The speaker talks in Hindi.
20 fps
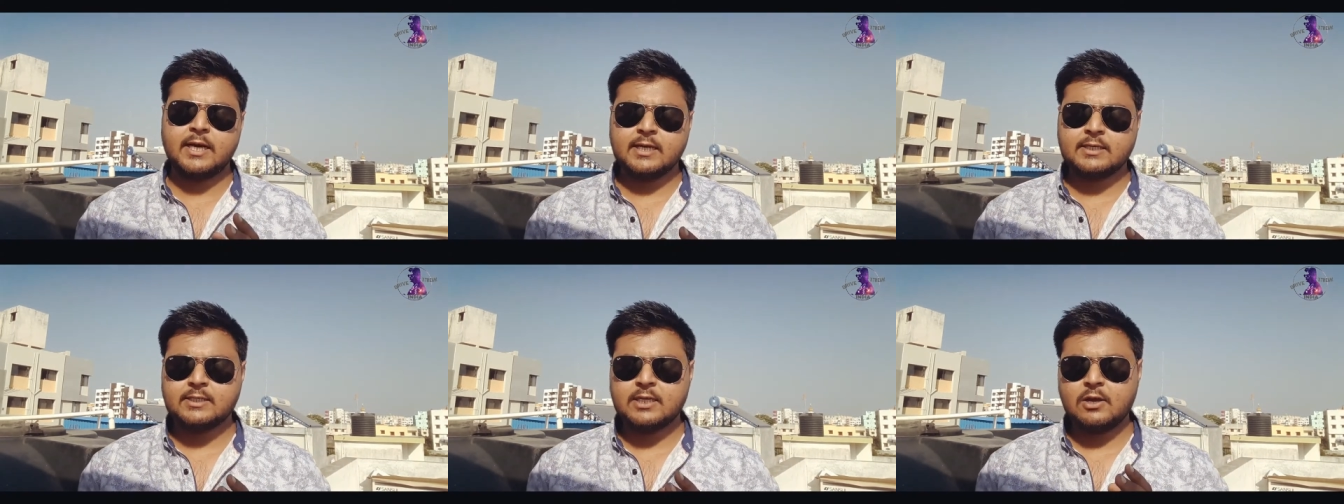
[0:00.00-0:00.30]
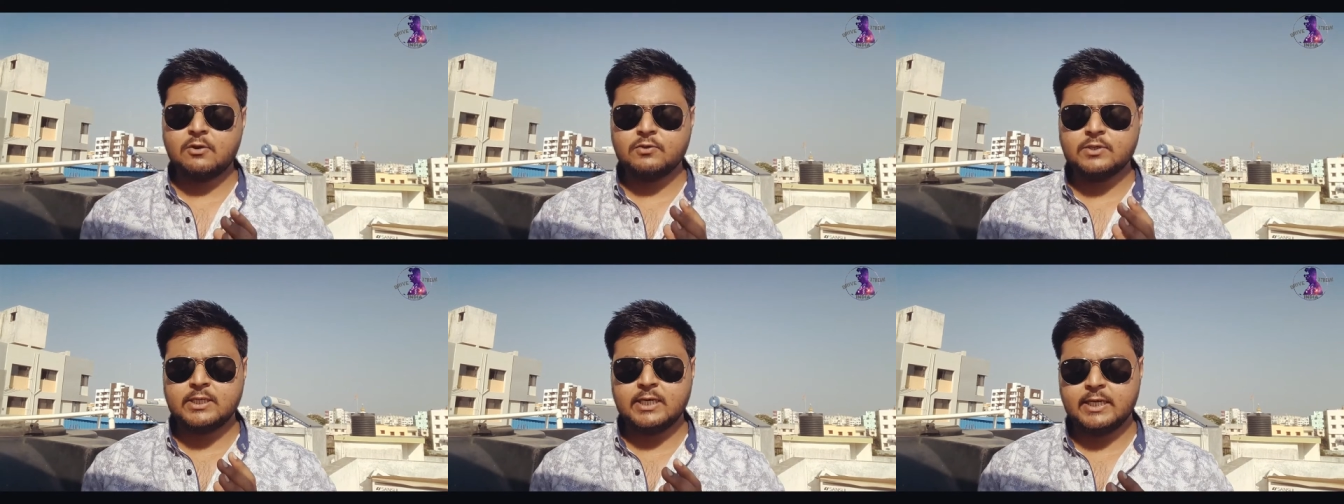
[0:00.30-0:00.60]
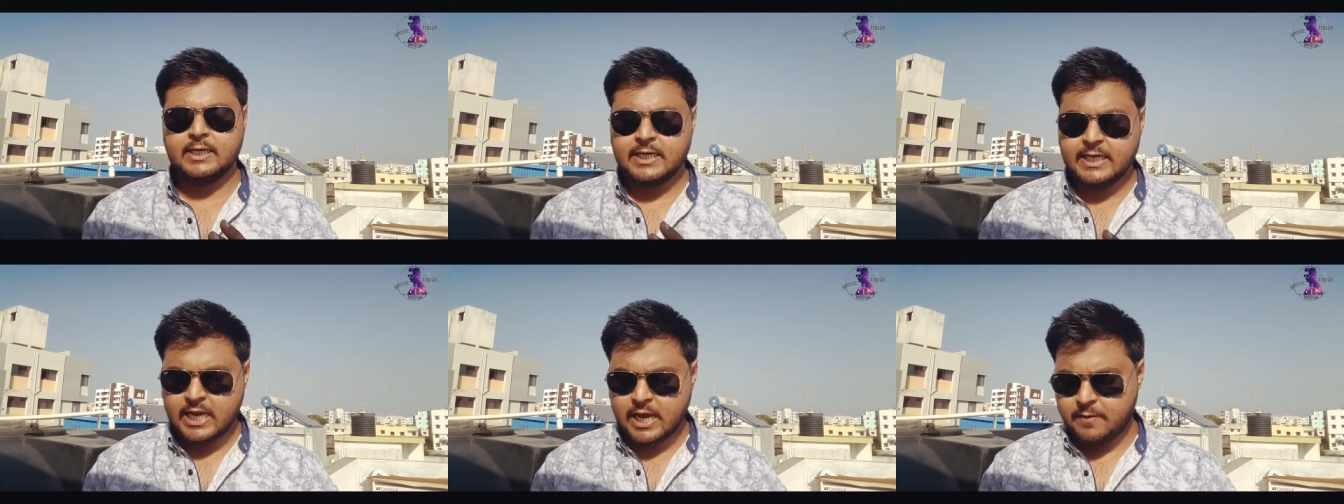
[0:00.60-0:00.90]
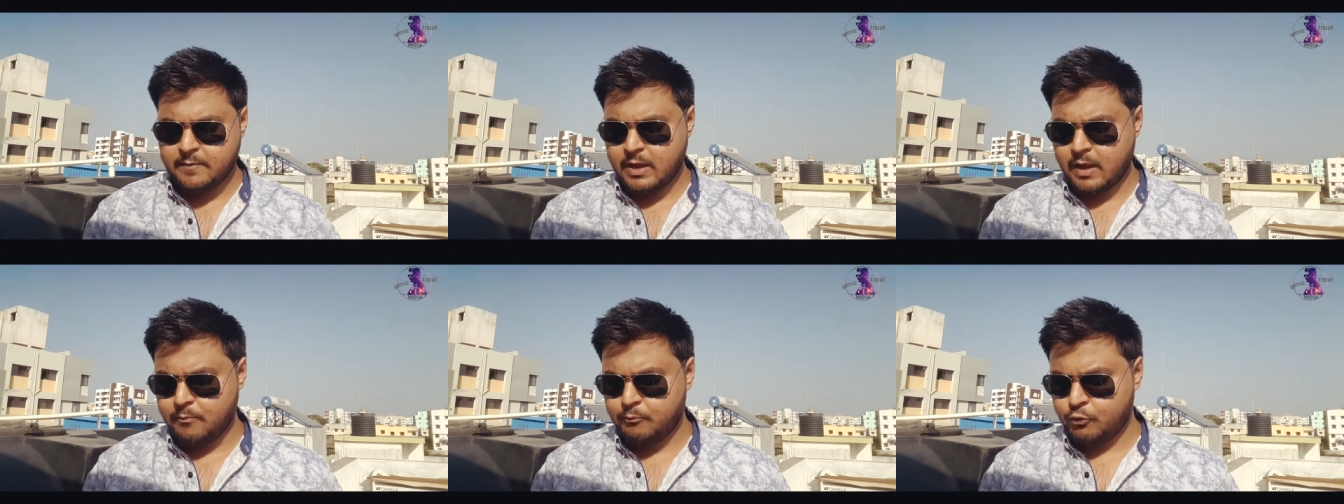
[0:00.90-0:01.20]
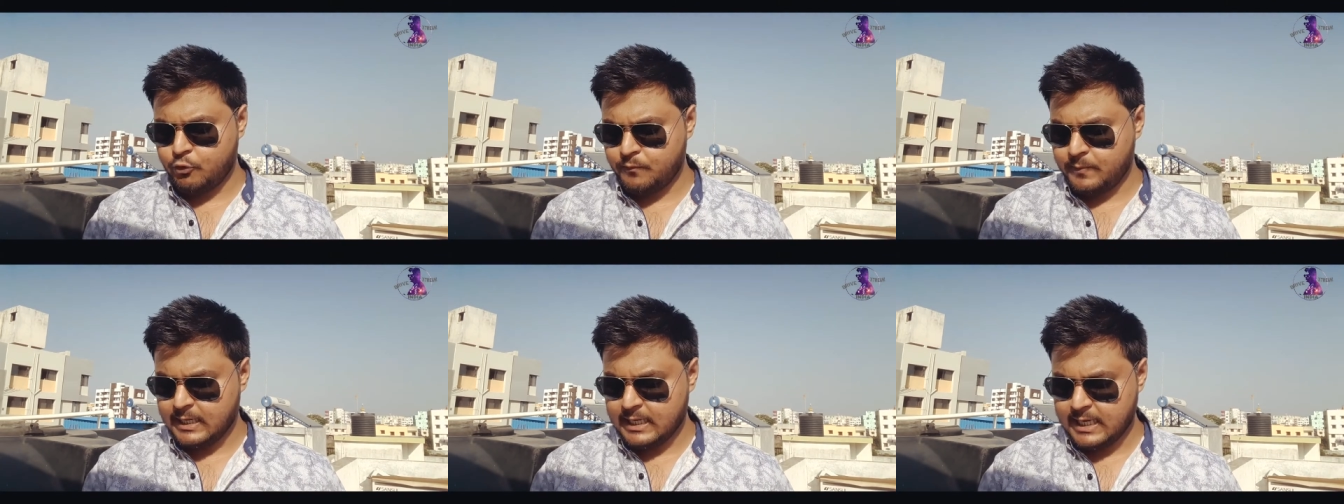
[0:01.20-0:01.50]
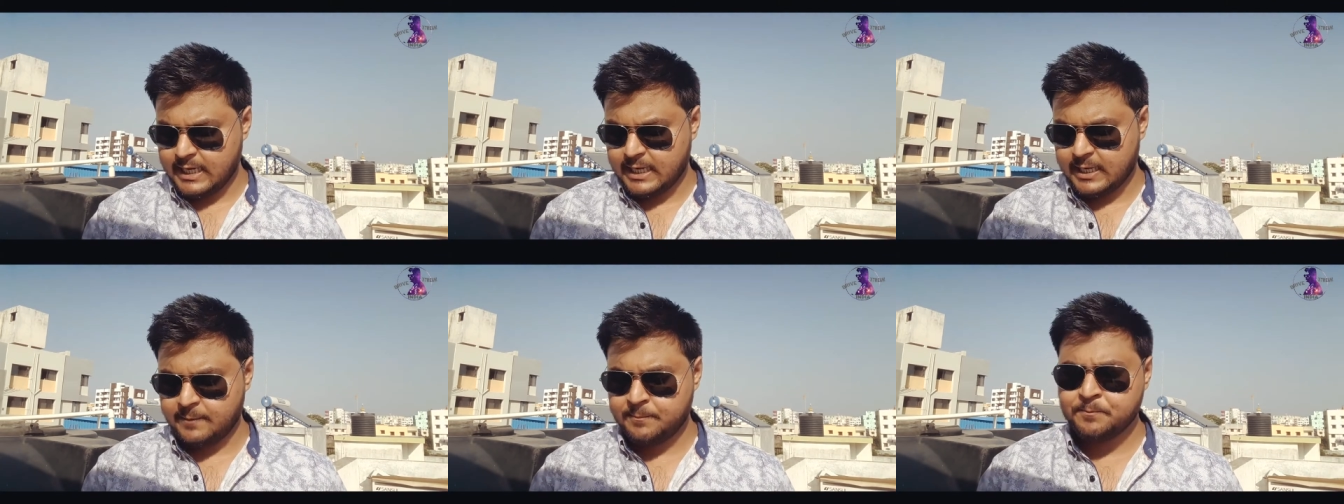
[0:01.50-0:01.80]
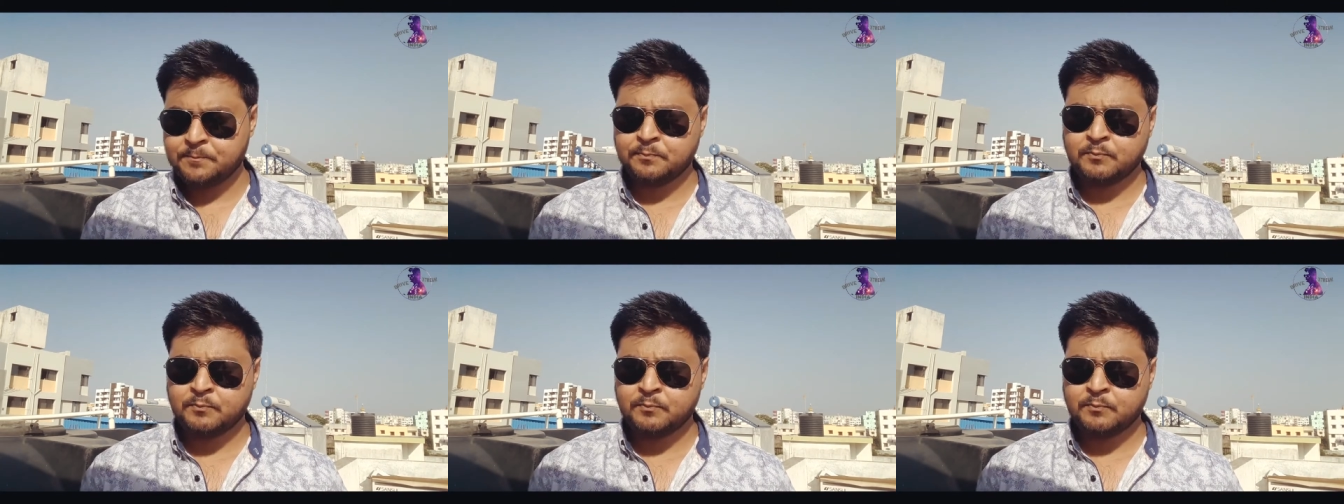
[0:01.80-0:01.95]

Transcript: एक्स आई और जेड डी आई में आपको मिलेगा